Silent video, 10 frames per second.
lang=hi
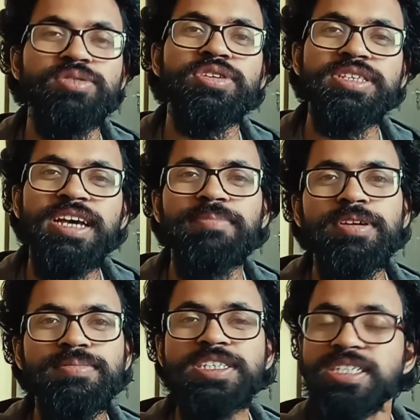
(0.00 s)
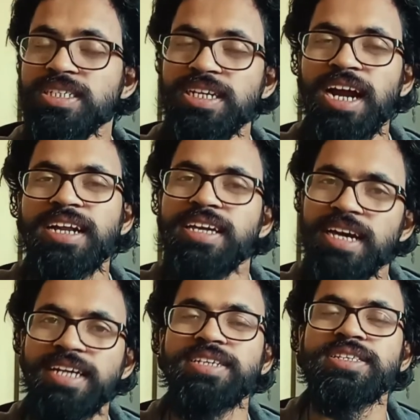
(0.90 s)
जिसने अभी अभी स्टार्ट
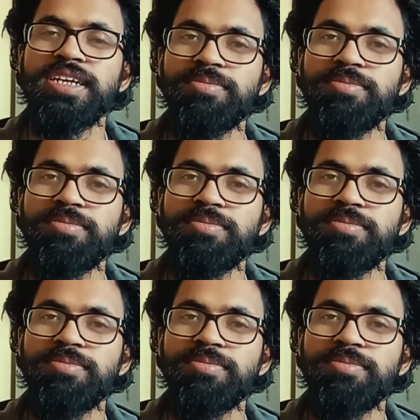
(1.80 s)
किया है जिसने